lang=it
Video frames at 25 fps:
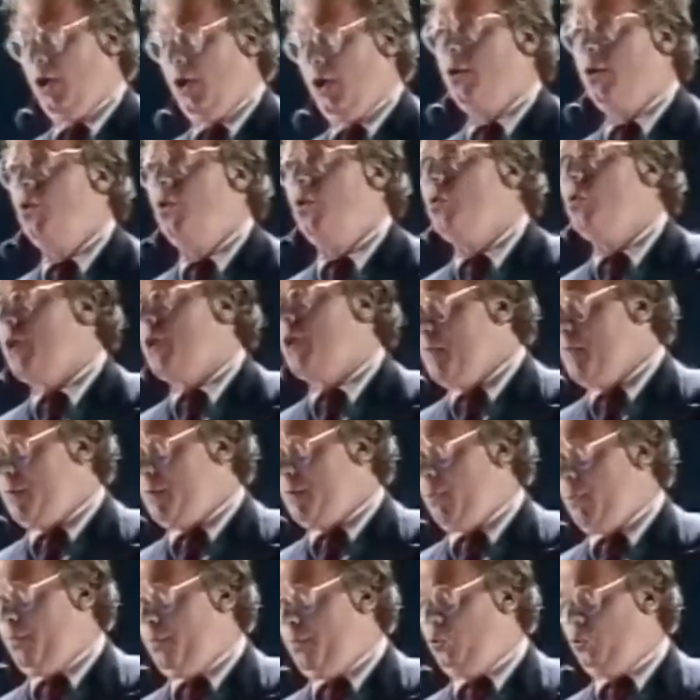Noi non
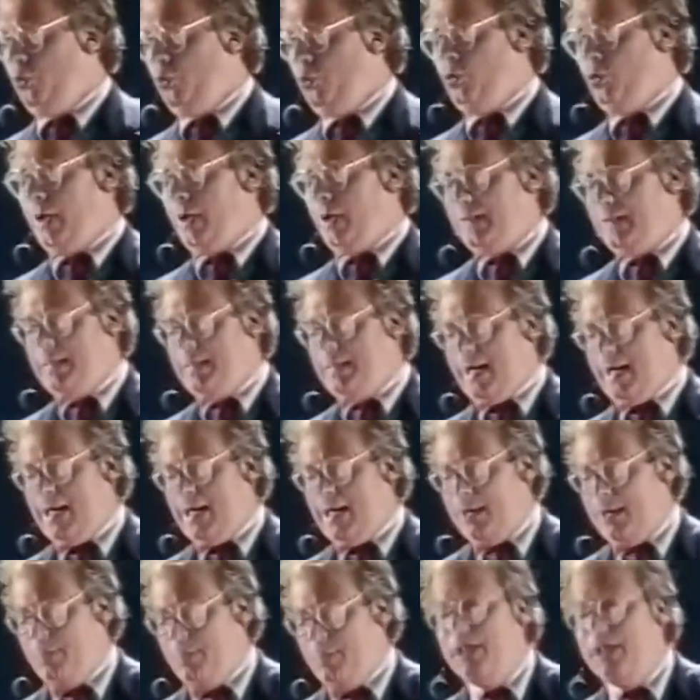abbiamo potuto
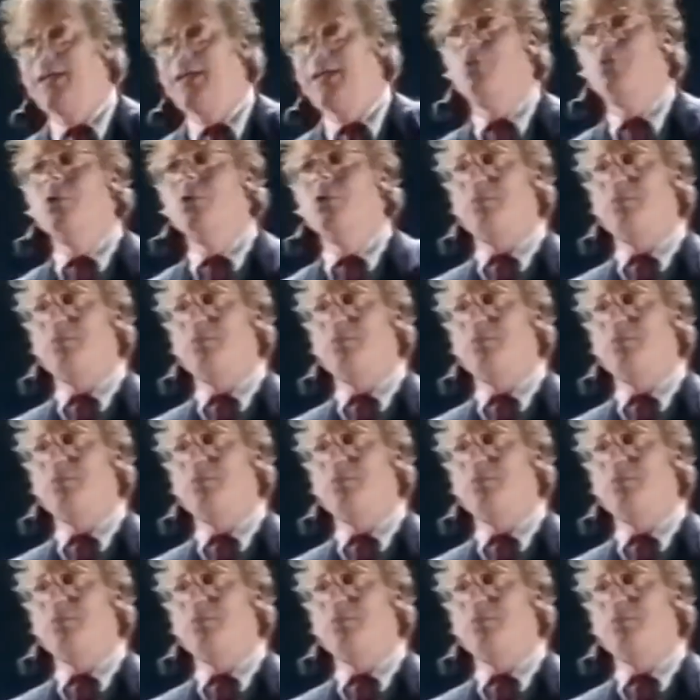andare perché non